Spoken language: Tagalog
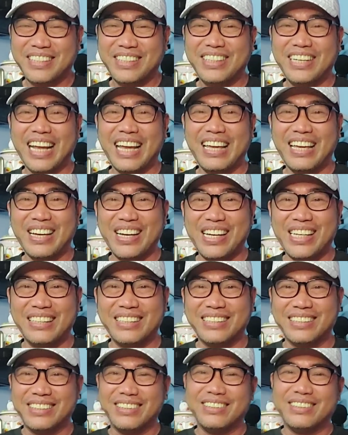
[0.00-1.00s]
Yun na yun.
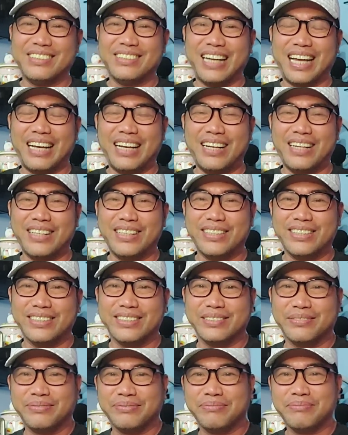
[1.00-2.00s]
Yung, yung ano, yung
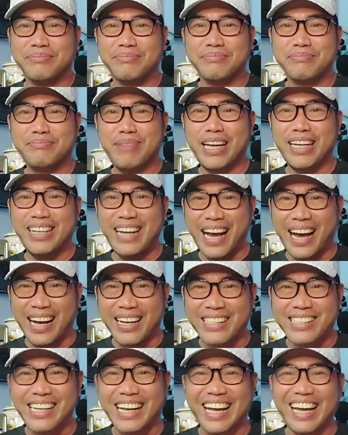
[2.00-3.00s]
may
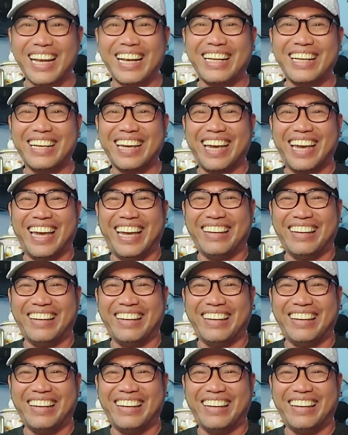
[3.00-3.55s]
dark sa kalye.